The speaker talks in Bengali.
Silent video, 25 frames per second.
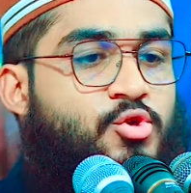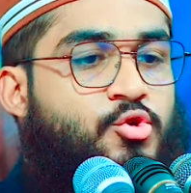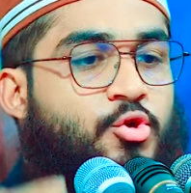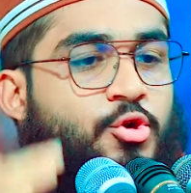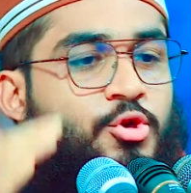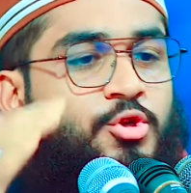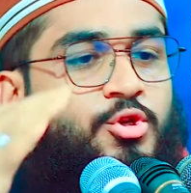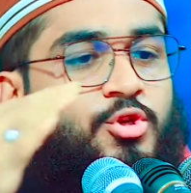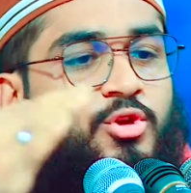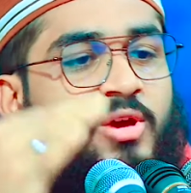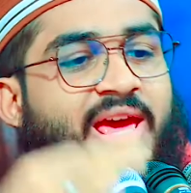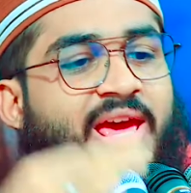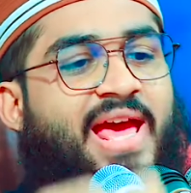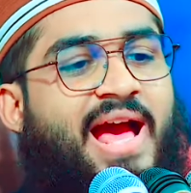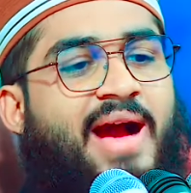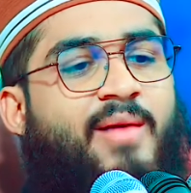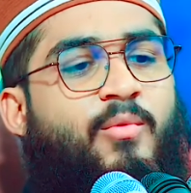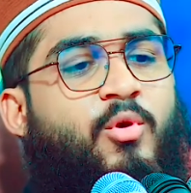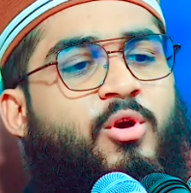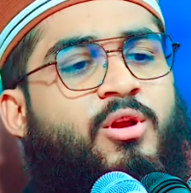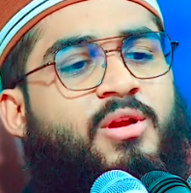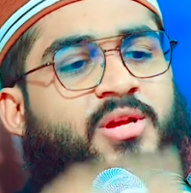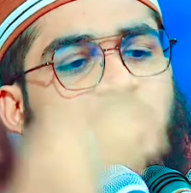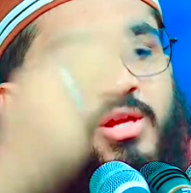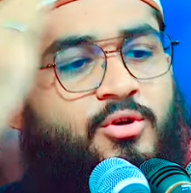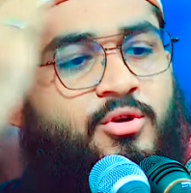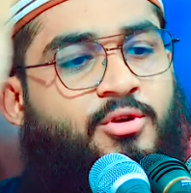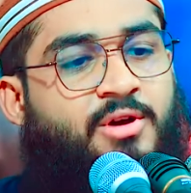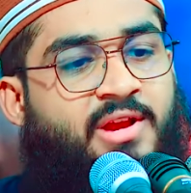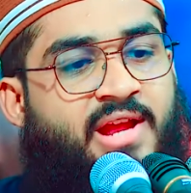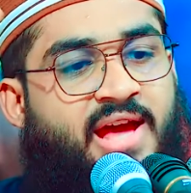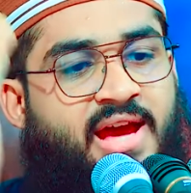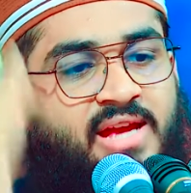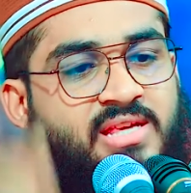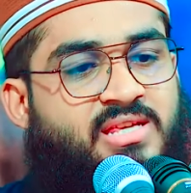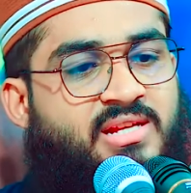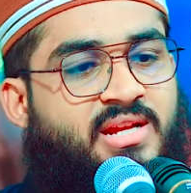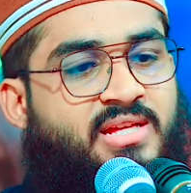ছোট্ট এই আমলটি
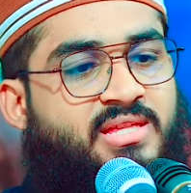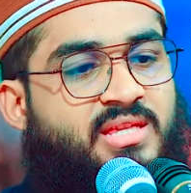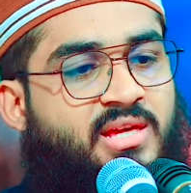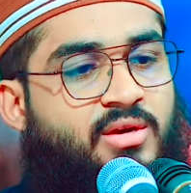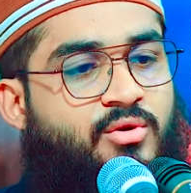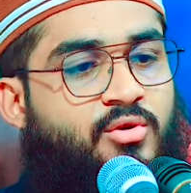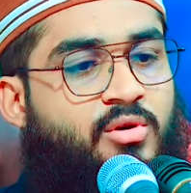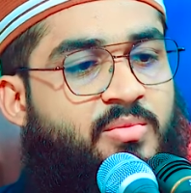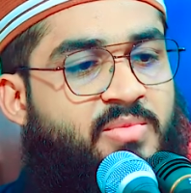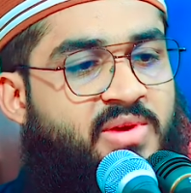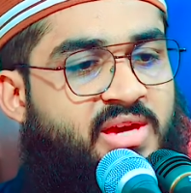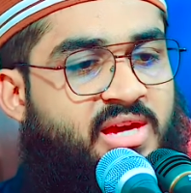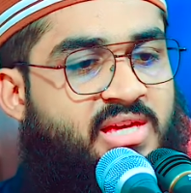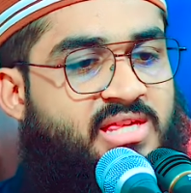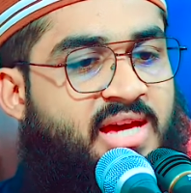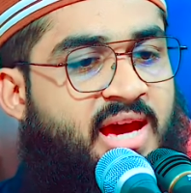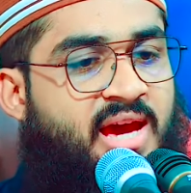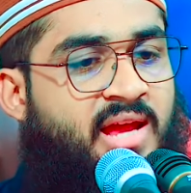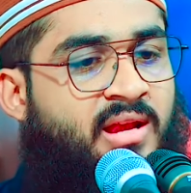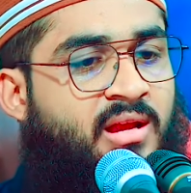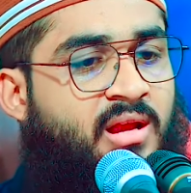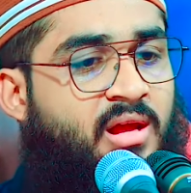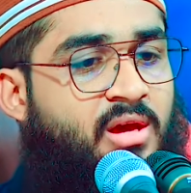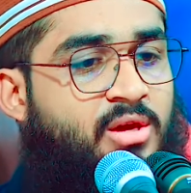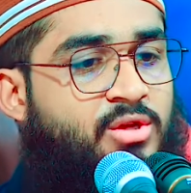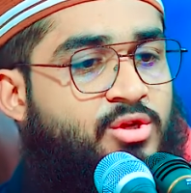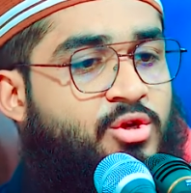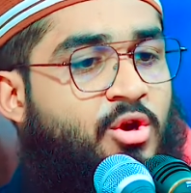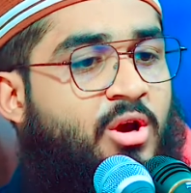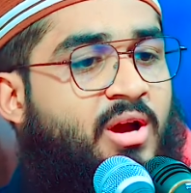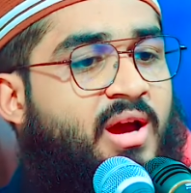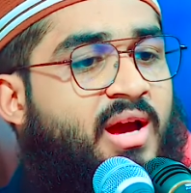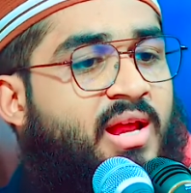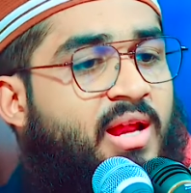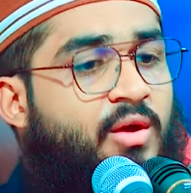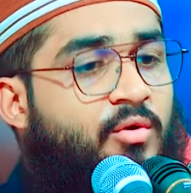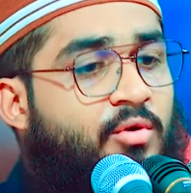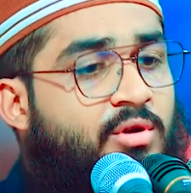করে আজ রাতে ঘুমিয়ে যান
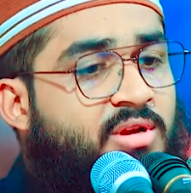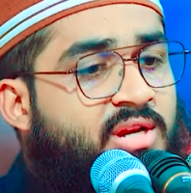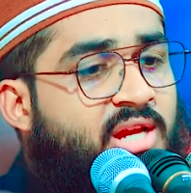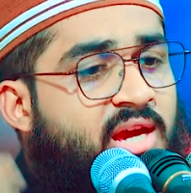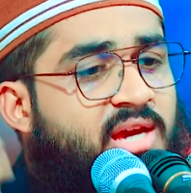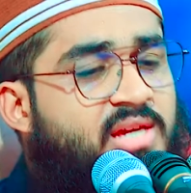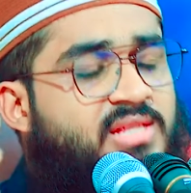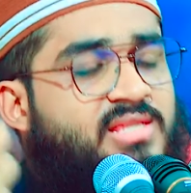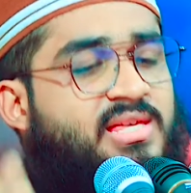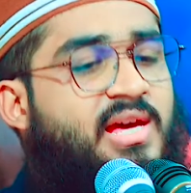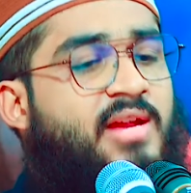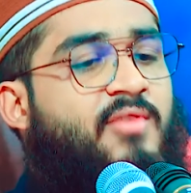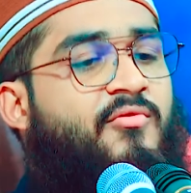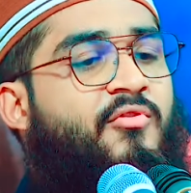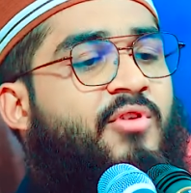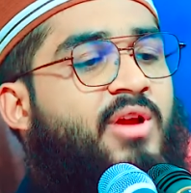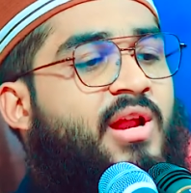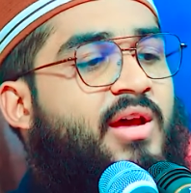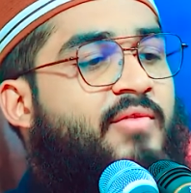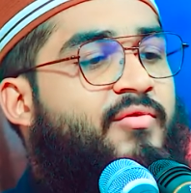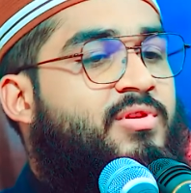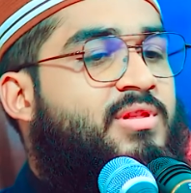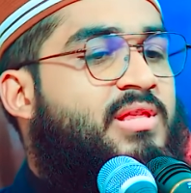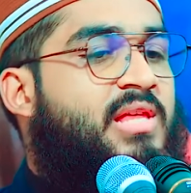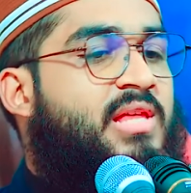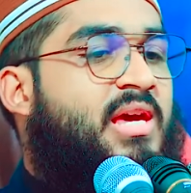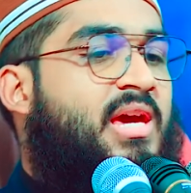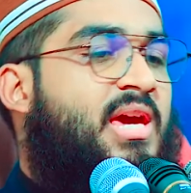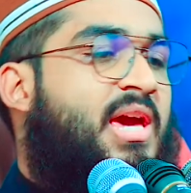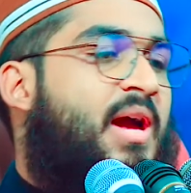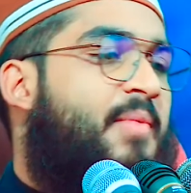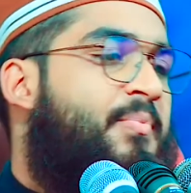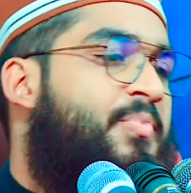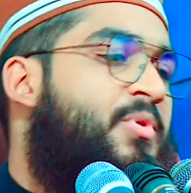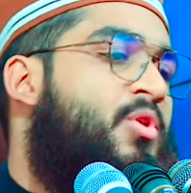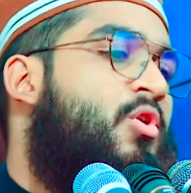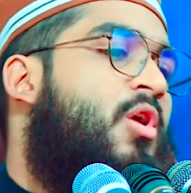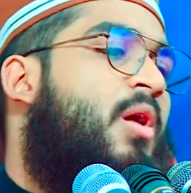সকালে উঠেই তার ফলাফল দেখে
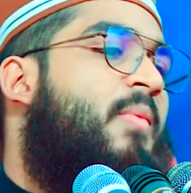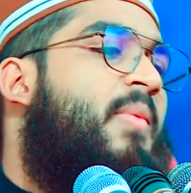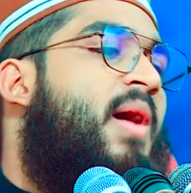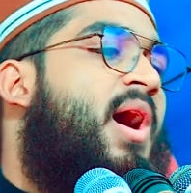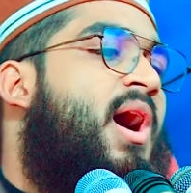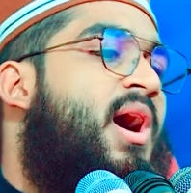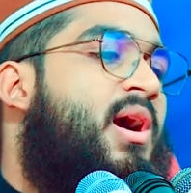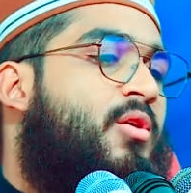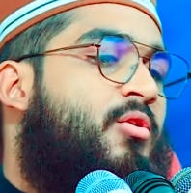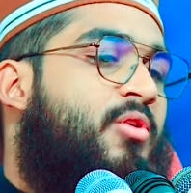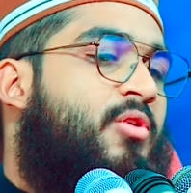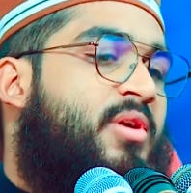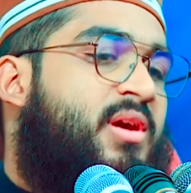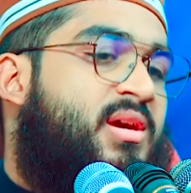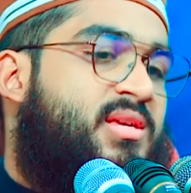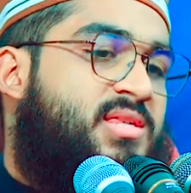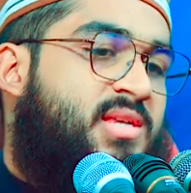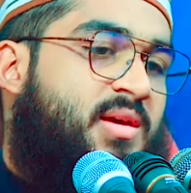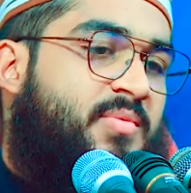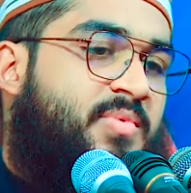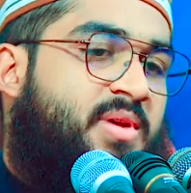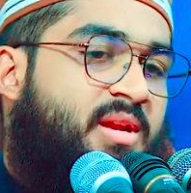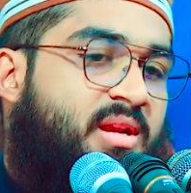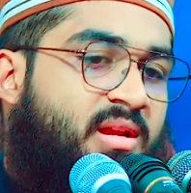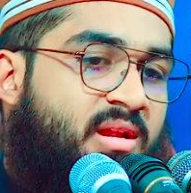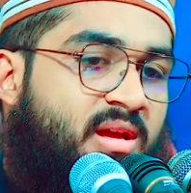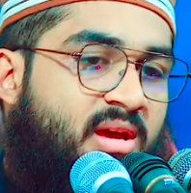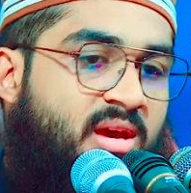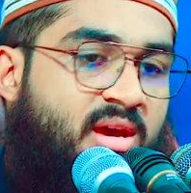আপনি অবাক হয়ে যাবেন